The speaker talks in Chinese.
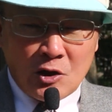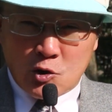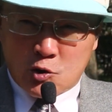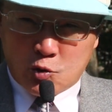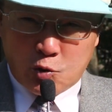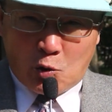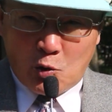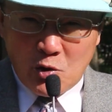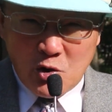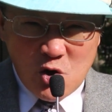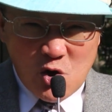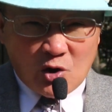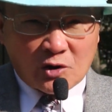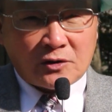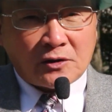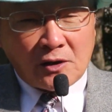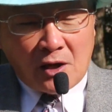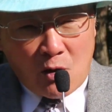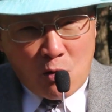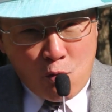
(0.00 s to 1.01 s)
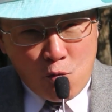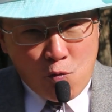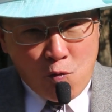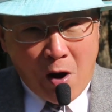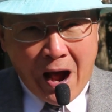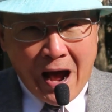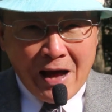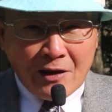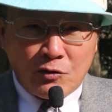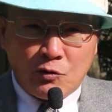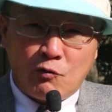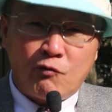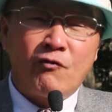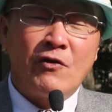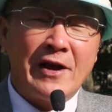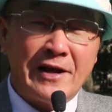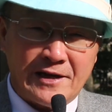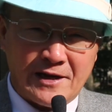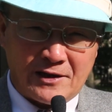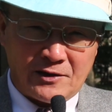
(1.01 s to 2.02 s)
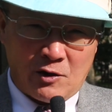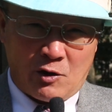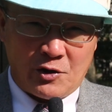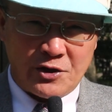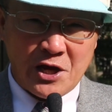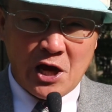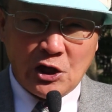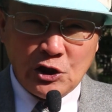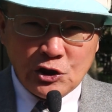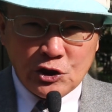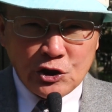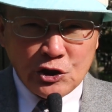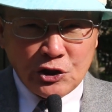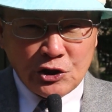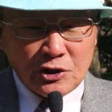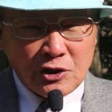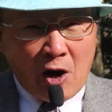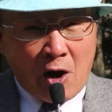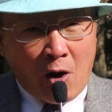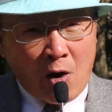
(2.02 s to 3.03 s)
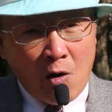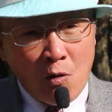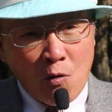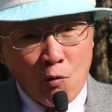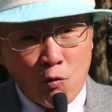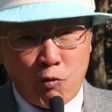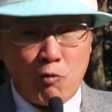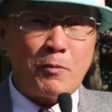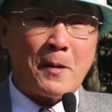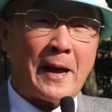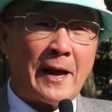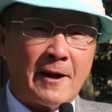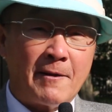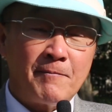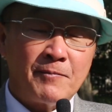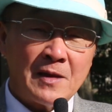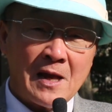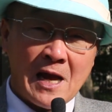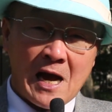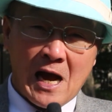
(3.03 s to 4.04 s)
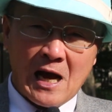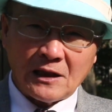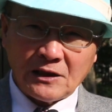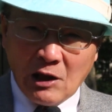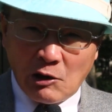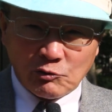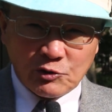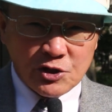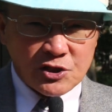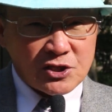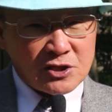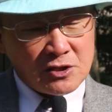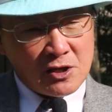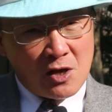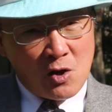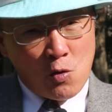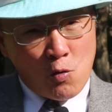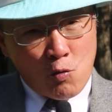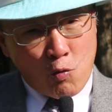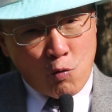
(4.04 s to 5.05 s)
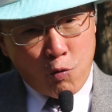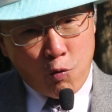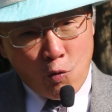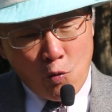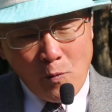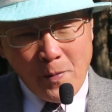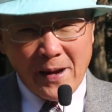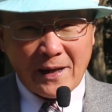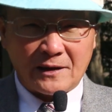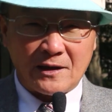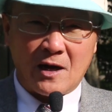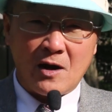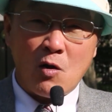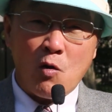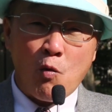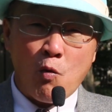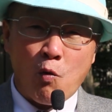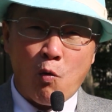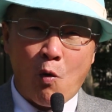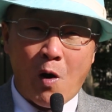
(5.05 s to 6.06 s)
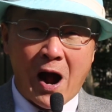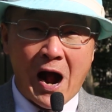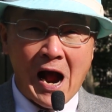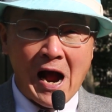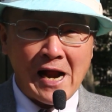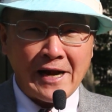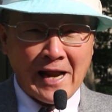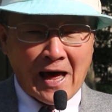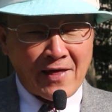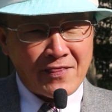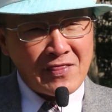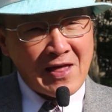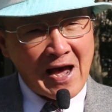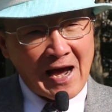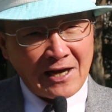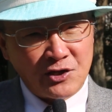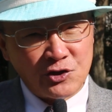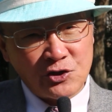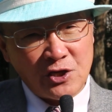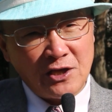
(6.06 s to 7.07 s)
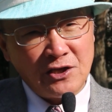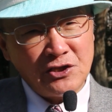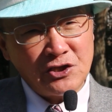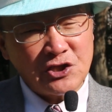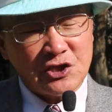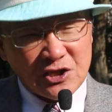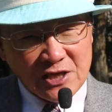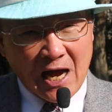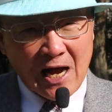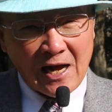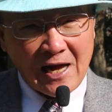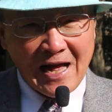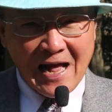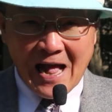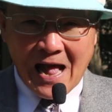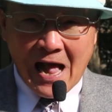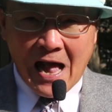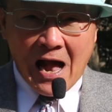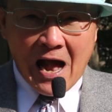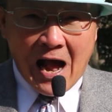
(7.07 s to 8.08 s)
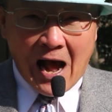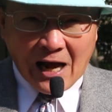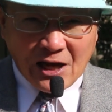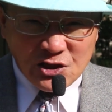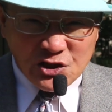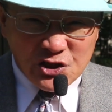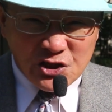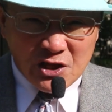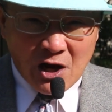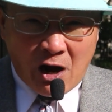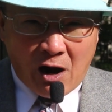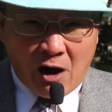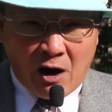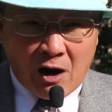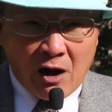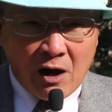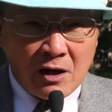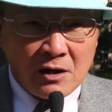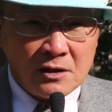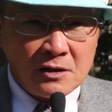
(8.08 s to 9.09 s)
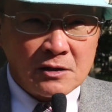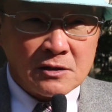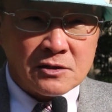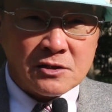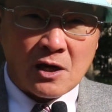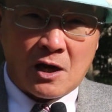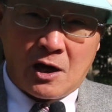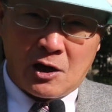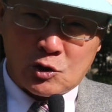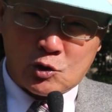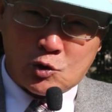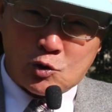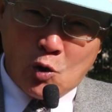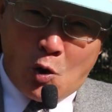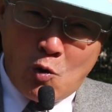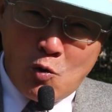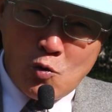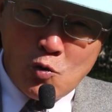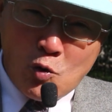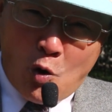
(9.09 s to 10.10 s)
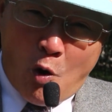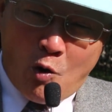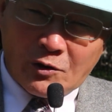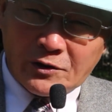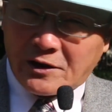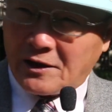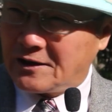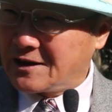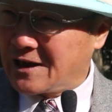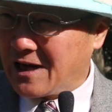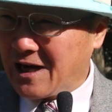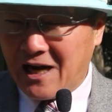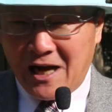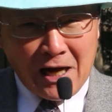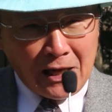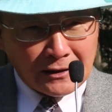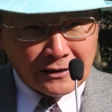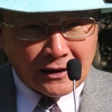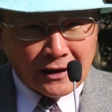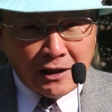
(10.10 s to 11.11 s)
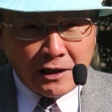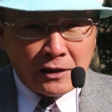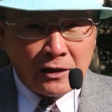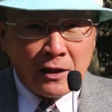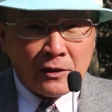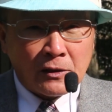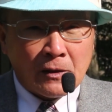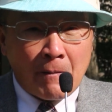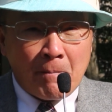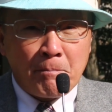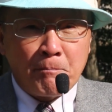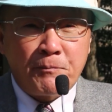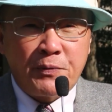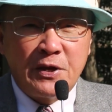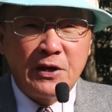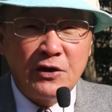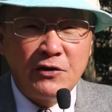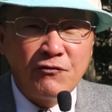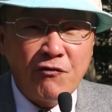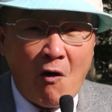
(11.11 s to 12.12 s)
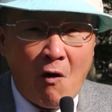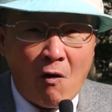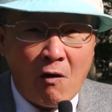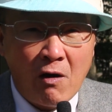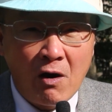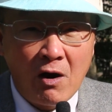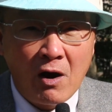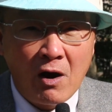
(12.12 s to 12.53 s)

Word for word: 所有的武汉肺炎哦，源自于哈湖北啊，到底是湖北的华南海鲜市场，还是哈这个中共的这个这个批货